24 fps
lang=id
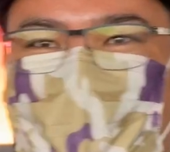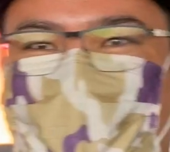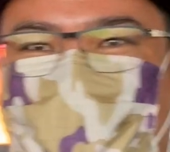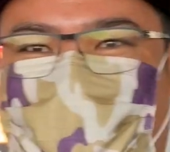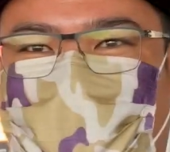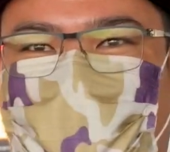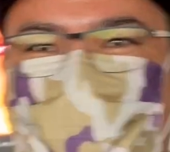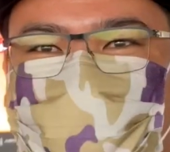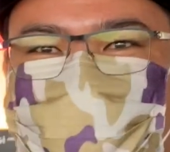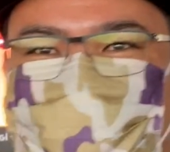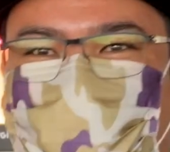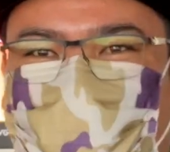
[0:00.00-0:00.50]
oke,
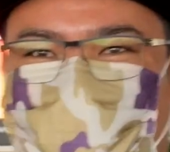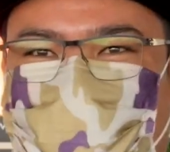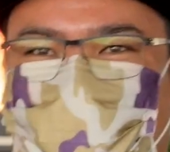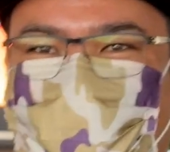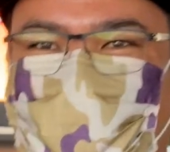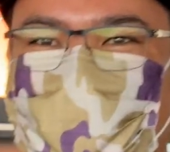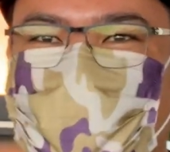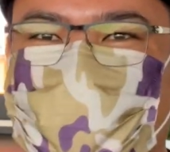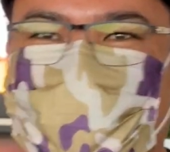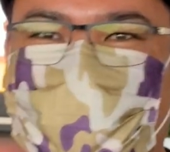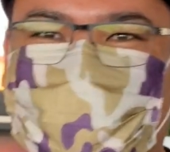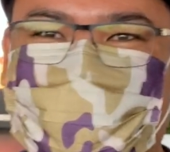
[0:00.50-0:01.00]
pagi ini
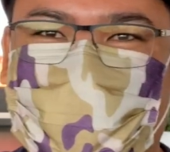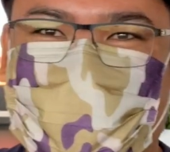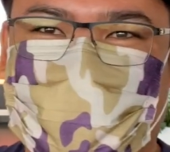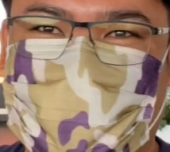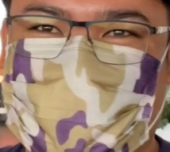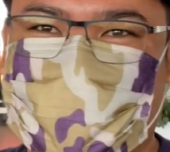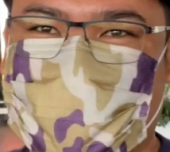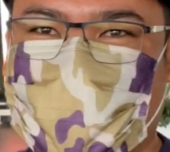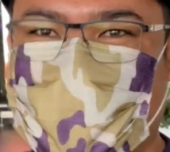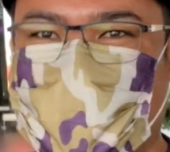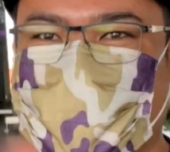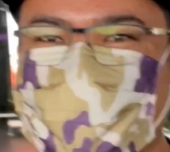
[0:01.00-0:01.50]
tak bawa
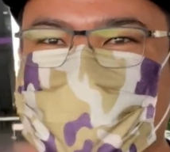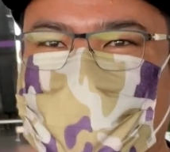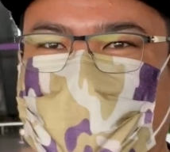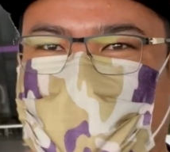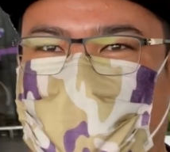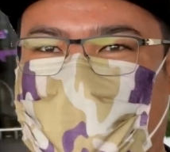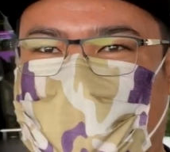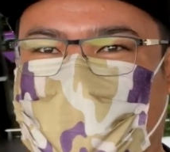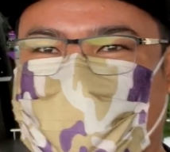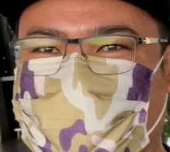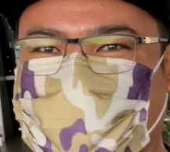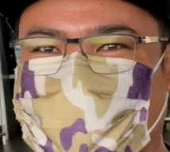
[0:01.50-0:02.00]

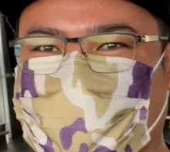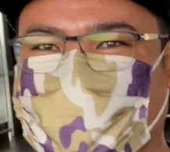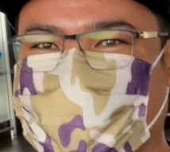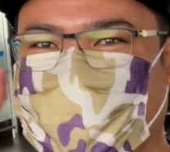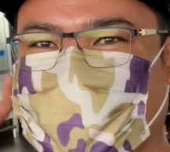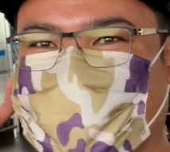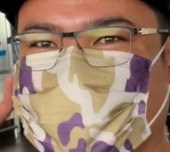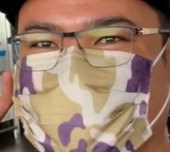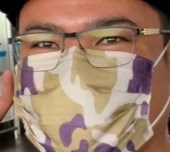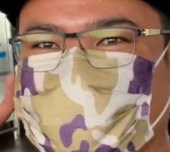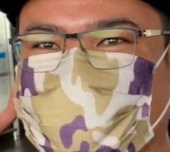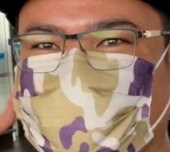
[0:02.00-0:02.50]
jalan-jalan ke
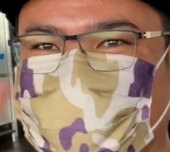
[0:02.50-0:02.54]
